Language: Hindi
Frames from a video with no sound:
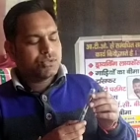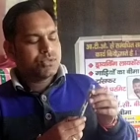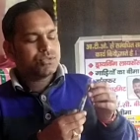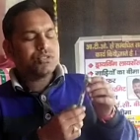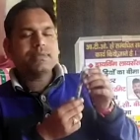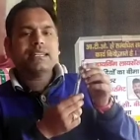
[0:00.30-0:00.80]

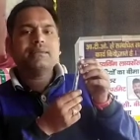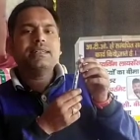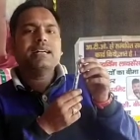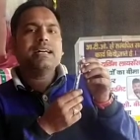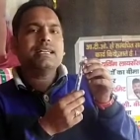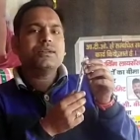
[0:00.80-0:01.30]
दोस्तों मैं
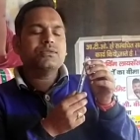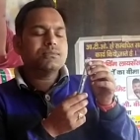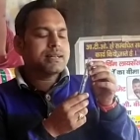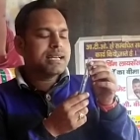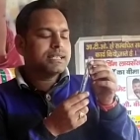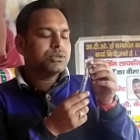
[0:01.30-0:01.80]
भी आया
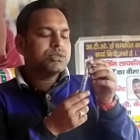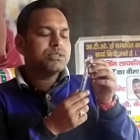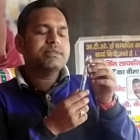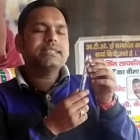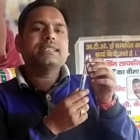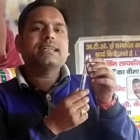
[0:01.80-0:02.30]
हूँ माइक्रो
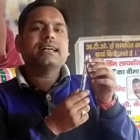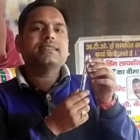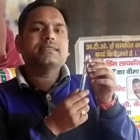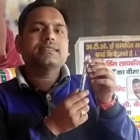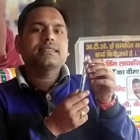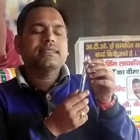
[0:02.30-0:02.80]
यूनिक
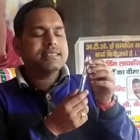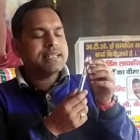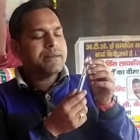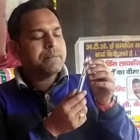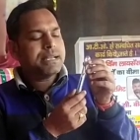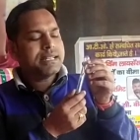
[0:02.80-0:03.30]
आर्ट्स
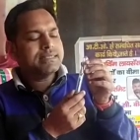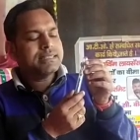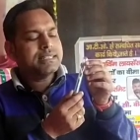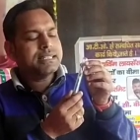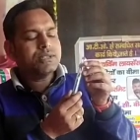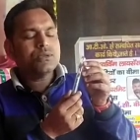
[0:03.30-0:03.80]
यहाँ
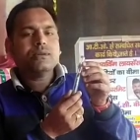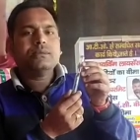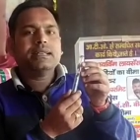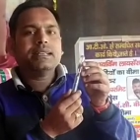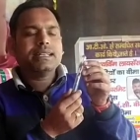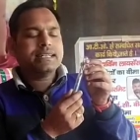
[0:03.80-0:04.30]
पेंसिल की
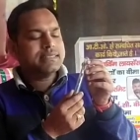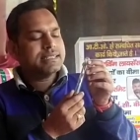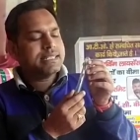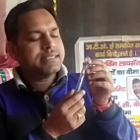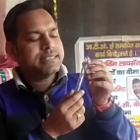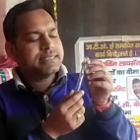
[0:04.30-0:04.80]
नोक पर एक
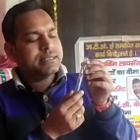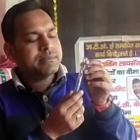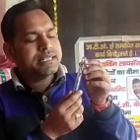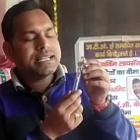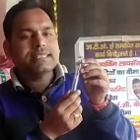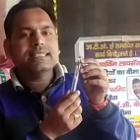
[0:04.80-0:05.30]
से एक
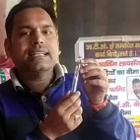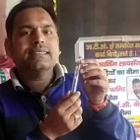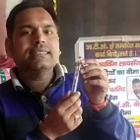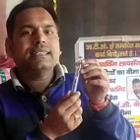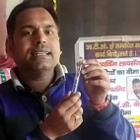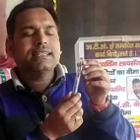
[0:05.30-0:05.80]
चीज़ें बनाई
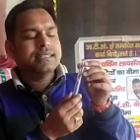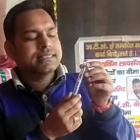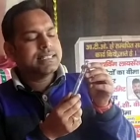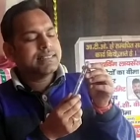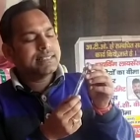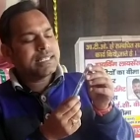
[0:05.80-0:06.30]
जाती हैं
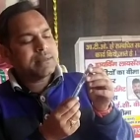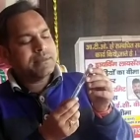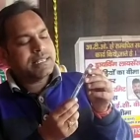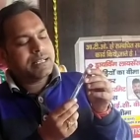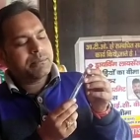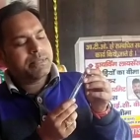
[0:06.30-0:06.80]
जैसे कि
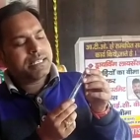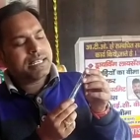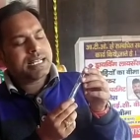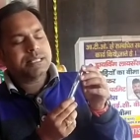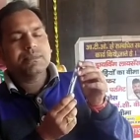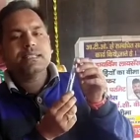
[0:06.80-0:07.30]
अभी आप मेरे
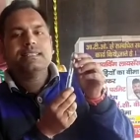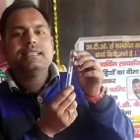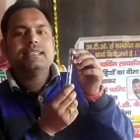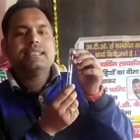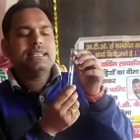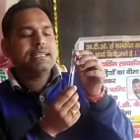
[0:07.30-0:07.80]
हाथ पर
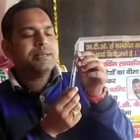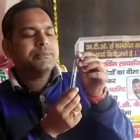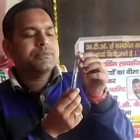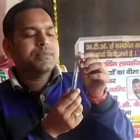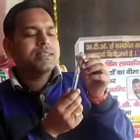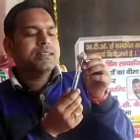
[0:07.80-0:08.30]
देख रहे
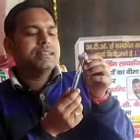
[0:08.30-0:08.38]
हैं